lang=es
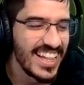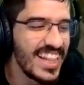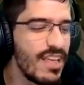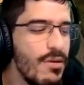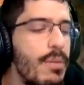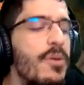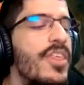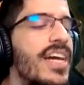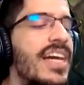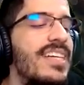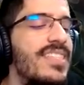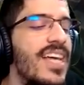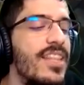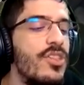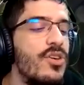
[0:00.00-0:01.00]
Le vamos
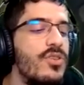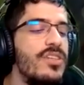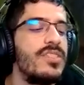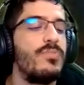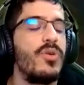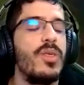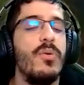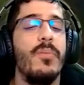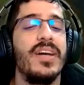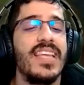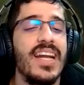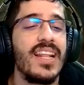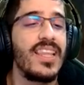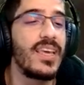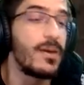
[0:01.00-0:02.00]
desgastando y si podemos
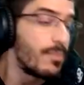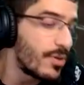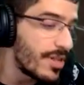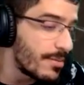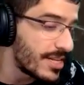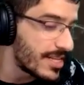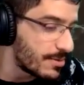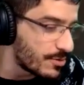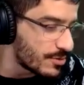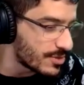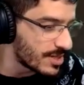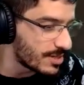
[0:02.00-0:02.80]
matarle, pues le matamos,